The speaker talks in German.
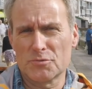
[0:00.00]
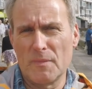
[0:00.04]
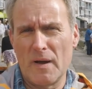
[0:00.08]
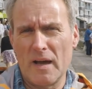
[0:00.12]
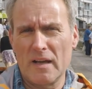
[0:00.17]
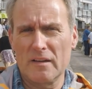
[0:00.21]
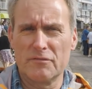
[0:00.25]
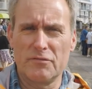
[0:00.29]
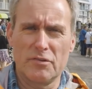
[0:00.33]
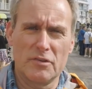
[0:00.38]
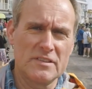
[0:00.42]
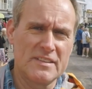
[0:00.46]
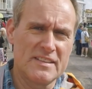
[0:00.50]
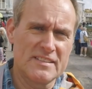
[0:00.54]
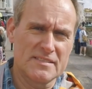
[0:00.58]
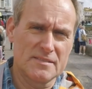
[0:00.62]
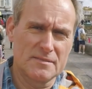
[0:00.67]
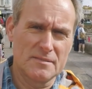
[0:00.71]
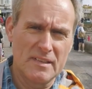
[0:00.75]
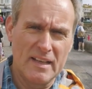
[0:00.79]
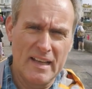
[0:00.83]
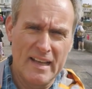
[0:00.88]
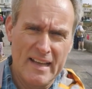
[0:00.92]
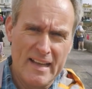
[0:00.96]
machen von
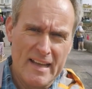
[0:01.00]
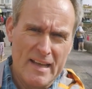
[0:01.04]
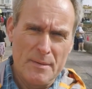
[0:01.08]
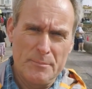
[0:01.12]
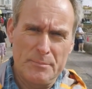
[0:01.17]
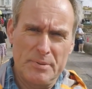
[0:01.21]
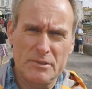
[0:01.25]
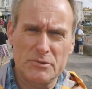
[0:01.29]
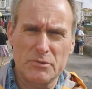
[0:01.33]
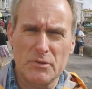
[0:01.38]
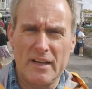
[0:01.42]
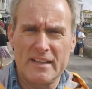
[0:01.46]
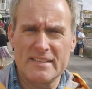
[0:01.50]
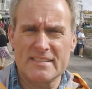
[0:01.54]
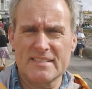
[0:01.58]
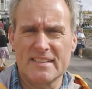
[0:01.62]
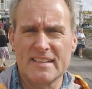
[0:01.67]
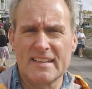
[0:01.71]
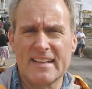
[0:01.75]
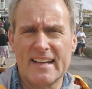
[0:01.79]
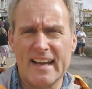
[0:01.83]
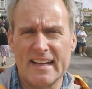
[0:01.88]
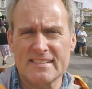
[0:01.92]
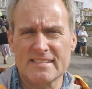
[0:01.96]
diesen
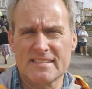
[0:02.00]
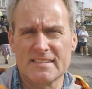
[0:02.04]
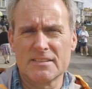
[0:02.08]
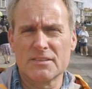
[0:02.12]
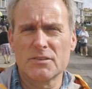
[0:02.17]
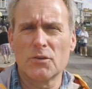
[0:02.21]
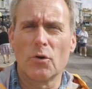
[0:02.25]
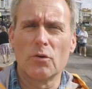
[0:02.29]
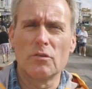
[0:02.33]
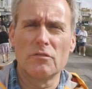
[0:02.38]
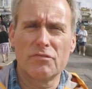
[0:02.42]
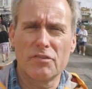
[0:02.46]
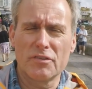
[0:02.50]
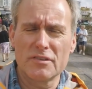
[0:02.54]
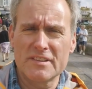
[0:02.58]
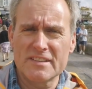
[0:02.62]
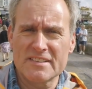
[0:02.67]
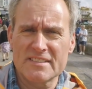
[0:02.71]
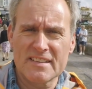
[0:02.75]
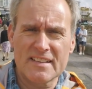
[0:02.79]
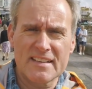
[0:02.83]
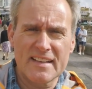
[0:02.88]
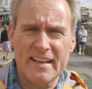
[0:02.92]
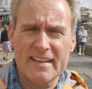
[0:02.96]
pittoresken Gassen und von
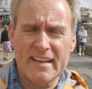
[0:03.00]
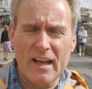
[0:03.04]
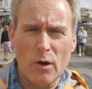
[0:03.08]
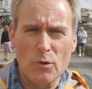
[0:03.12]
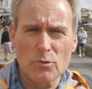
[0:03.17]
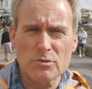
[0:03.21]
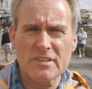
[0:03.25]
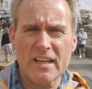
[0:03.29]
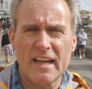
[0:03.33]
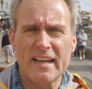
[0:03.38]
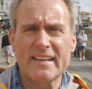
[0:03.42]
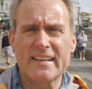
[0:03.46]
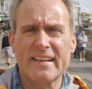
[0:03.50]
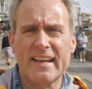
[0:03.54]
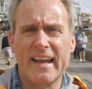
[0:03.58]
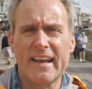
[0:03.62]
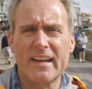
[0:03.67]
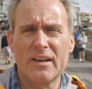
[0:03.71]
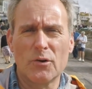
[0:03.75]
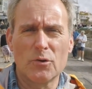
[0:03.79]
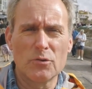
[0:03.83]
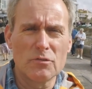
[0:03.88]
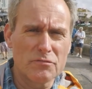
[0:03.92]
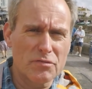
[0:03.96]
diesen kleinen
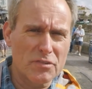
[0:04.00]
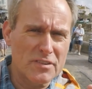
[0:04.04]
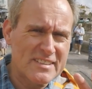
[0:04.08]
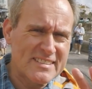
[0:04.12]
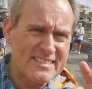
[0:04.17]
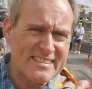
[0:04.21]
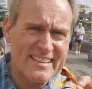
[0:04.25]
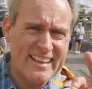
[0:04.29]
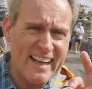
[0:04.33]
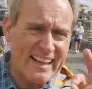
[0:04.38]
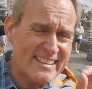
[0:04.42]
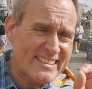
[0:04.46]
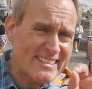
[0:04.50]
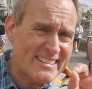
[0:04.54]
Hauseingängen und von diesen ganz